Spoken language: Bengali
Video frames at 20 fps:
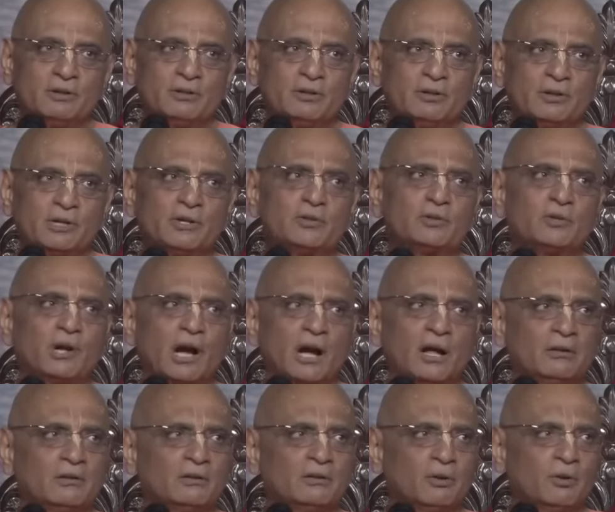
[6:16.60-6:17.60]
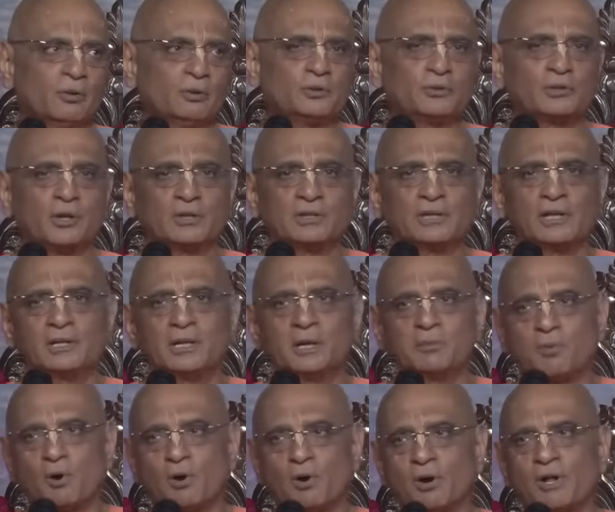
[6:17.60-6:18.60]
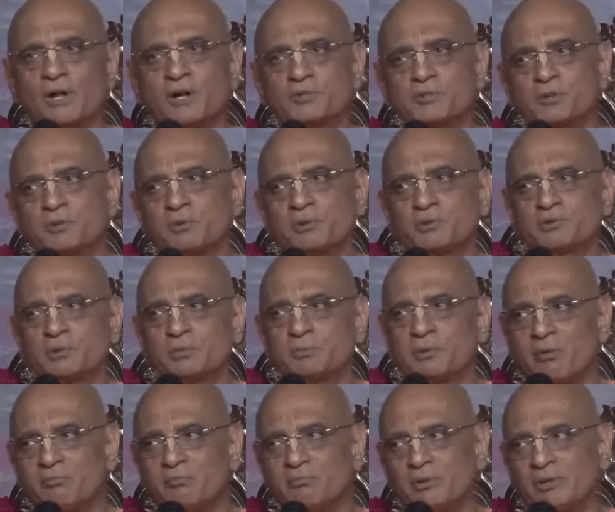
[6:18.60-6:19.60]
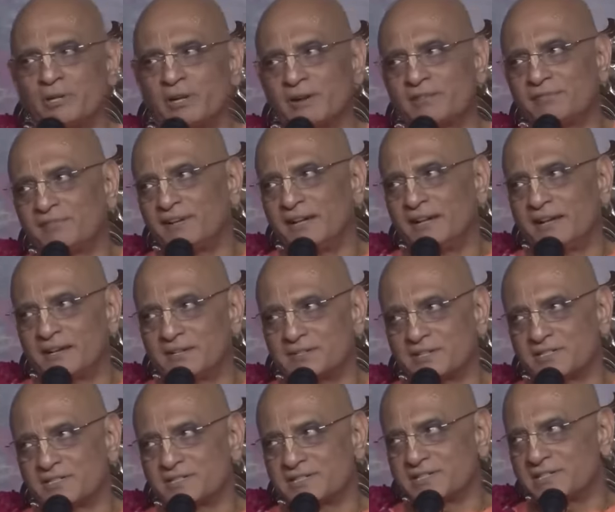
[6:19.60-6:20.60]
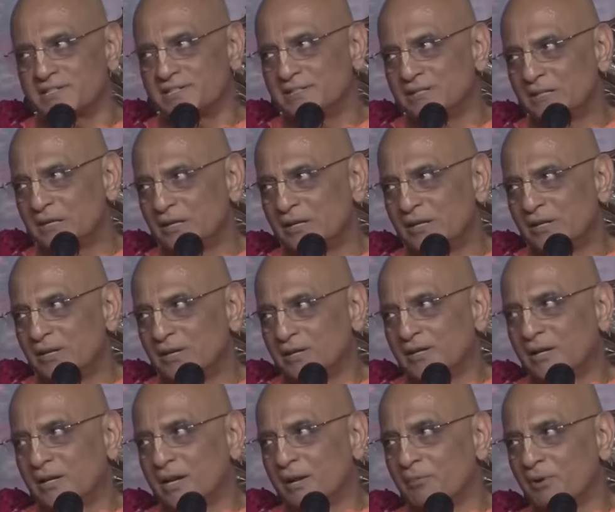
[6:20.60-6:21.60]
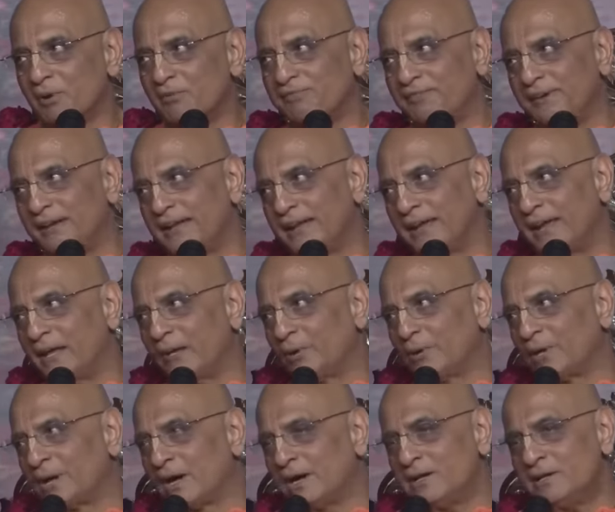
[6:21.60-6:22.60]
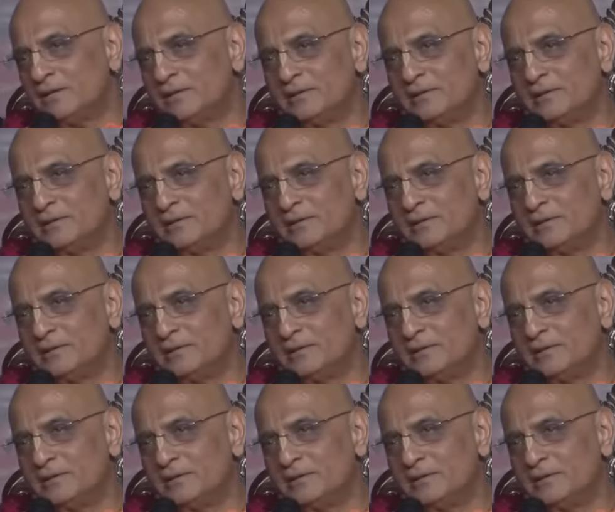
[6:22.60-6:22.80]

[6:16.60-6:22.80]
তো কিছুকাল অনুসন্ধানের পরে সমস্ত ব্রাহ্মণেরা ফিরে এসেছে কেবল ফিরে এলো না